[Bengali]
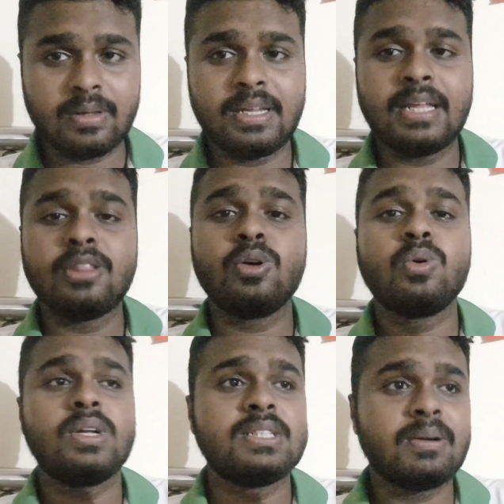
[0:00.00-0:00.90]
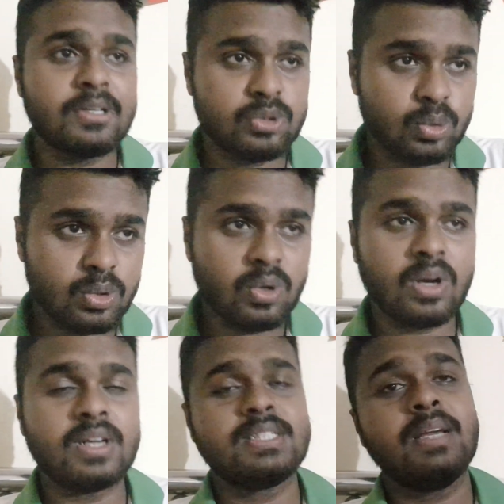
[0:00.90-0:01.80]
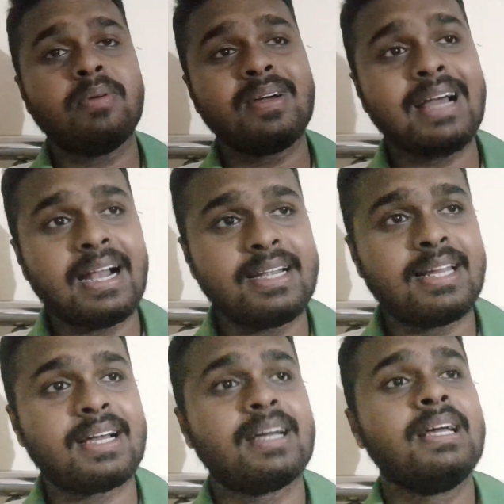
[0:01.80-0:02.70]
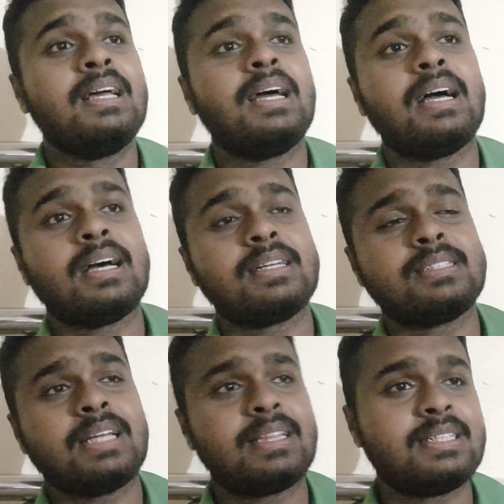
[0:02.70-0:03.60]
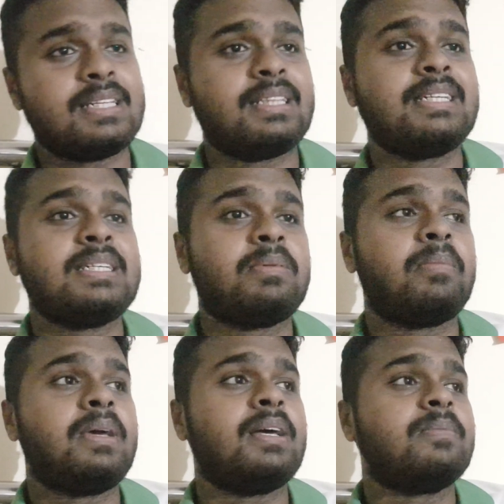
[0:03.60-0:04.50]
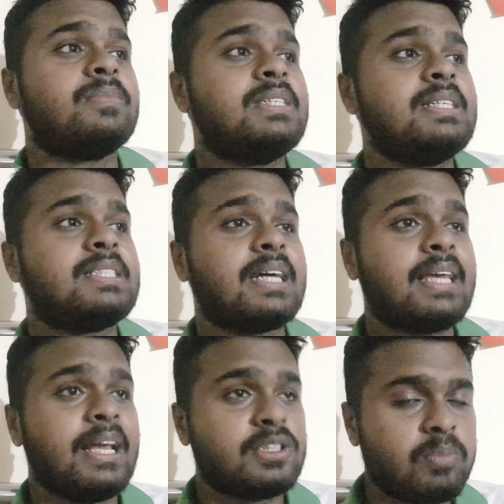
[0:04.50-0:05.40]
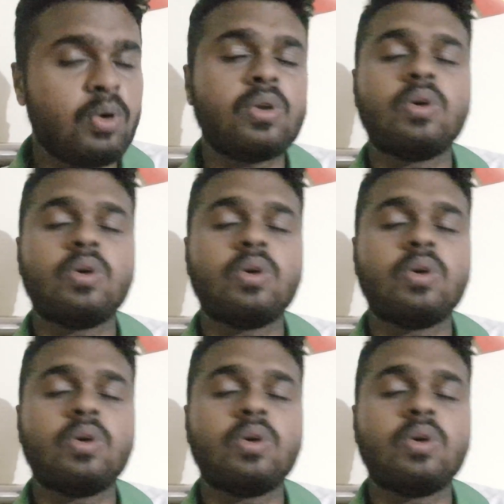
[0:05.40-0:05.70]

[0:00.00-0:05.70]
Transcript: কেন্দ্র করে যেভাবে শ্যুট করা হয়েছে এবং গানটা সাথে সাথে যেভাবে জিনিসটাকে এক্সপ্লোর